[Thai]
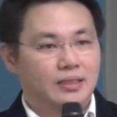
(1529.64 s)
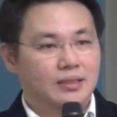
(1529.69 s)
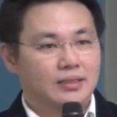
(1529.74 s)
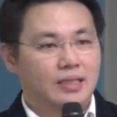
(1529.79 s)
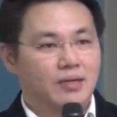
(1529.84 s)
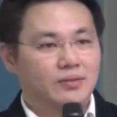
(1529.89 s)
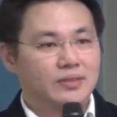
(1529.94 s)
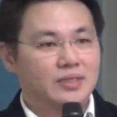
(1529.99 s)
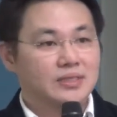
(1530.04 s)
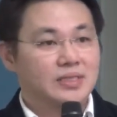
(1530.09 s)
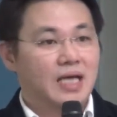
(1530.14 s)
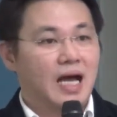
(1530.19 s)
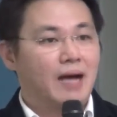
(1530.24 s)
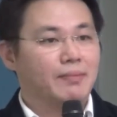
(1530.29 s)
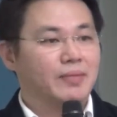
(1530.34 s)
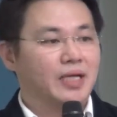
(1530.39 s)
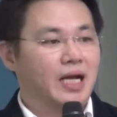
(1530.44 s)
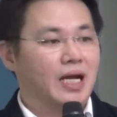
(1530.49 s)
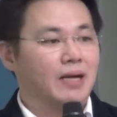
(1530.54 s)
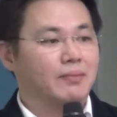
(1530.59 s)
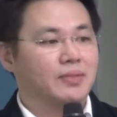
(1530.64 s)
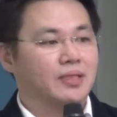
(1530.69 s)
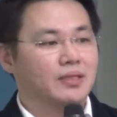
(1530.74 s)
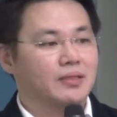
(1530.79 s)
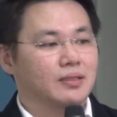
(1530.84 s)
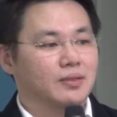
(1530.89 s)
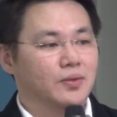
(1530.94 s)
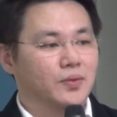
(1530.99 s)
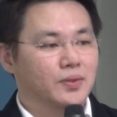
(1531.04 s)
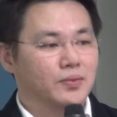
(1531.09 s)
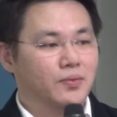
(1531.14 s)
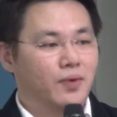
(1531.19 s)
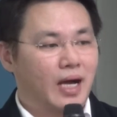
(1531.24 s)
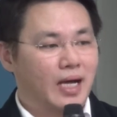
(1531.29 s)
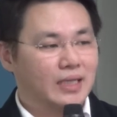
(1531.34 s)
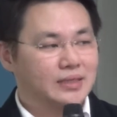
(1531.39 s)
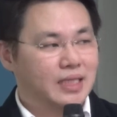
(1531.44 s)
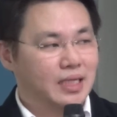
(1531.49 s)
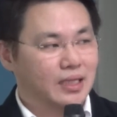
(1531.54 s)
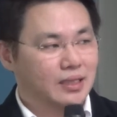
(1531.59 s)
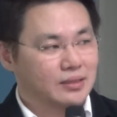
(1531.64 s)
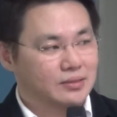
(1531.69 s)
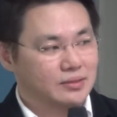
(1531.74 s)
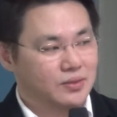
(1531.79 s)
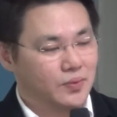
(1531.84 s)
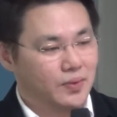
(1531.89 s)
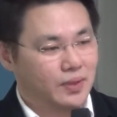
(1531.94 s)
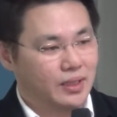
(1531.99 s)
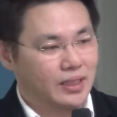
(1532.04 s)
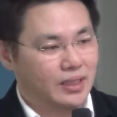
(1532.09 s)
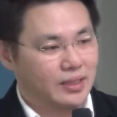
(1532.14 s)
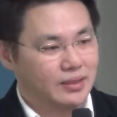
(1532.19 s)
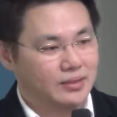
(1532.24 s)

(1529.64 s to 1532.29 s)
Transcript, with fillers: เท่าที่ทราบนะครับแล้วก็ค้นคว้าจากตัว